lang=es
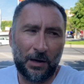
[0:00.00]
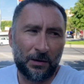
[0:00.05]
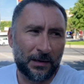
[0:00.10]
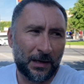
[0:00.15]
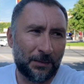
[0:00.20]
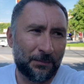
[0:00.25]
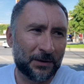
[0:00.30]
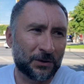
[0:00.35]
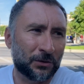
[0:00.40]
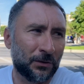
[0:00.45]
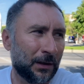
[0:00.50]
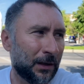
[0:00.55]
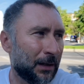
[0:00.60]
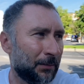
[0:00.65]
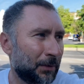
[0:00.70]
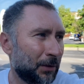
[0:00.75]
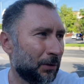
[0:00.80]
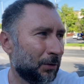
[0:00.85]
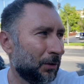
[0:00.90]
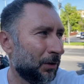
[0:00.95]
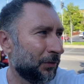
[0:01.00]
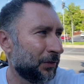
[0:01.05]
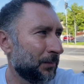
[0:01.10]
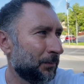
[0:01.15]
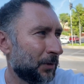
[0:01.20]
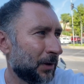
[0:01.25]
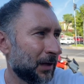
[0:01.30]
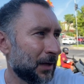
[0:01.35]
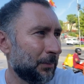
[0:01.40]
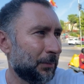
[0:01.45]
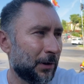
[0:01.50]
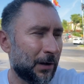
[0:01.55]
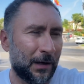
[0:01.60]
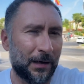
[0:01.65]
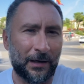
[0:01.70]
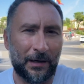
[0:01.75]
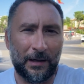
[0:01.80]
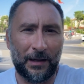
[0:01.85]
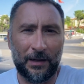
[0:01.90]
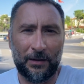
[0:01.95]
ya hay personas que me conocen por aquí, por los
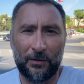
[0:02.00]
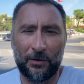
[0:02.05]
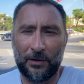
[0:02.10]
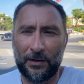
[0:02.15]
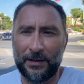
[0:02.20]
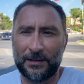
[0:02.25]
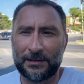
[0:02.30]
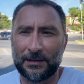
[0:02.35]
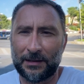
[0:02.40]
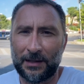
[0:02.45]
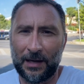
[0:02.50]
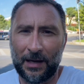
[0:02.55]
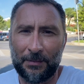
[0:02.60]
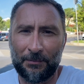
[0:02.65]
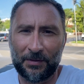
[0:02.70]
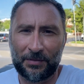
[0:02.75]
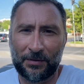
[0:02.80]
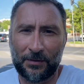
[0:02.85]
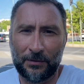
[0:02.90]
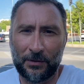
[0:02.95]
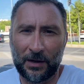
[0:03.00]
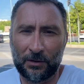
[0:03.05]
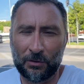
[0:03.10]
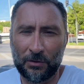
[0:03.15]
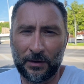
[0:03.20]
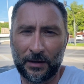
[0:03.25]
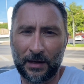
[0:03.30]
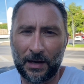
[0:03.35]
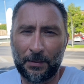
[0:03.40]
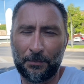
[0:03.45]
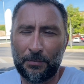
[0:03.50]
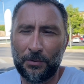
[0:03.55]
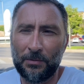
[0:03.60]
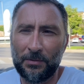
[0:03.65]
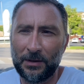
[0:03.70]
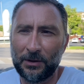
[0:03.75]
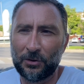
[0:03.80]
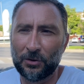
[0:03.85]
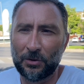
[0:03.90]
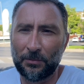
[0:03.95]
alrededores, se están empezando a congregar
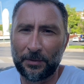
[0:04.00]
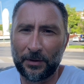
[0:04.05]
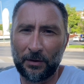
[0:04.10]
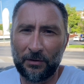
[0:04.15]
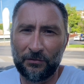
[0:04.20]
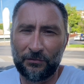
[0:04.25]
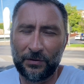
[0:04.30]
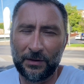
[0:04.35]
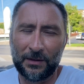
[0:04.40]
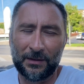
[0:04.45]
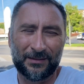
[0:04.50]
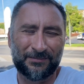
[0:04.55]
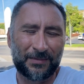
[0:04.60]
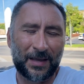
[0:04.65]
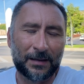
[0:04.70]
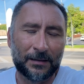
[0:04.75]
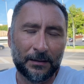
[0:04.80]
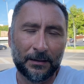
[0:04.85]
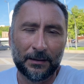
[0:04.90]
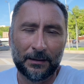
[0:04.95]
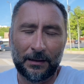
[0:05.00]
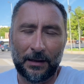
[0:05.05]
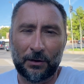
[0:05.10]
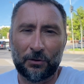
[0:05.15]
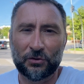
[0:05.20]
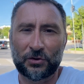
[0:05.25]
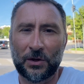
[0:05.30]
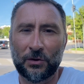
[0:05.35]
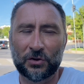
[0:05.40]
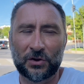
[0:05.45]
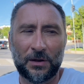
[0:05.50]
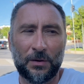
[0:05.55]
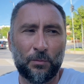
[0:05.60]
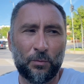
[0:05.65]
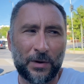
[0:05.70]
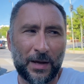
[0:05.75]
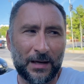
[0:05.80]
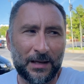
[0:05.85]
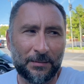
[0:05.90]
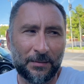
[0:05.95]
público, pero en fin, la cosa no se ve
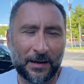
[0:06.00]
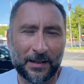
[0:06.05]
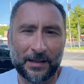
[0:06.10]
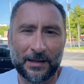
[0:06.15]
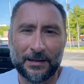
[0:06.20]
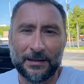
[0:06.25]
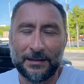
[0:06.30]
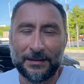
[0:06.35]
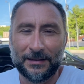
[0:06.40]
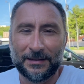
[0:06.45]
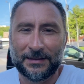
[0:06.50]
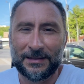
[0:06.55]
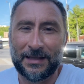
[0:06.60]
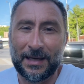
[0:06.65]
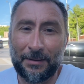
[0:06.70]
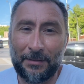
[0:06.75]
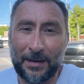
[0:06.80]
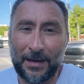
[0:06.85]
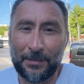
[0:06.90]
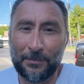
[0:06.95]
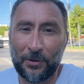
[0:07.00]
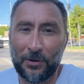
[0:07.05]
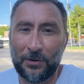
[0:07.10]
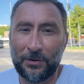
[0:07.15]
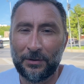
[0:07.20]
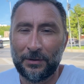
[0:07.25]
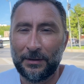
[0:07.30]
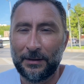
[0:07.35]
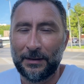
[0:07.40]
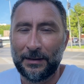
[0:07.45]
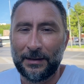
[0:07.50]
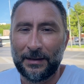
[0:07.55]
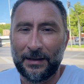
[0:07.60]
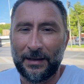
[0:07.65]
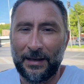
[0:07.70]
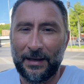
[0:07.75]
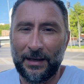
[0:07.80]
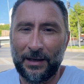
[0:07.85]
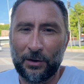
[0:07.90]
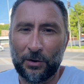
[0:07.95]
muy animada. Ya veremos
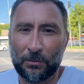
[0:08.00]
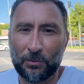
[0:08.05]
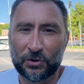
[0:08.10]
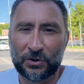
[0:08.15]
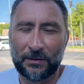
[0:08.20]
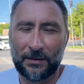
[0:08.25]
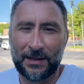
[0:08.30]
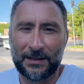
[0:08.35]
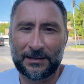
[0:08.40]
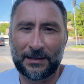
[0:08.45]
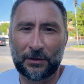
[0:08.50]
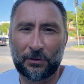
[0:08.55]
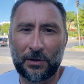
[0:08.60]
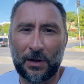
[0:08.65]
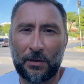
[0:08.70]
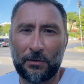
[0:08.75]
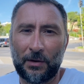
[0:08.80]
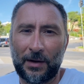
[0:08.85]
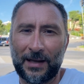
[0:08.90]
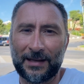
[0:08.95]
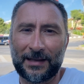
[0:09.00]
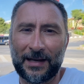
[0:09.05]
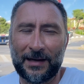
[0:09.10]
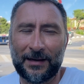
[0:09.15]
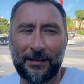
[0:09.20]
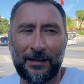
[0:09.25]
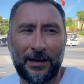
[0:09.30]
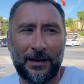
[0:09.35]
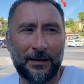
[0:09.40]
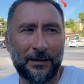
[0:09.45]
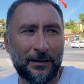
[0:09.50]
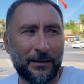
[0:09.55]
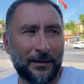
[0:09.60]
eh, cómo se va desarrollando la tarde,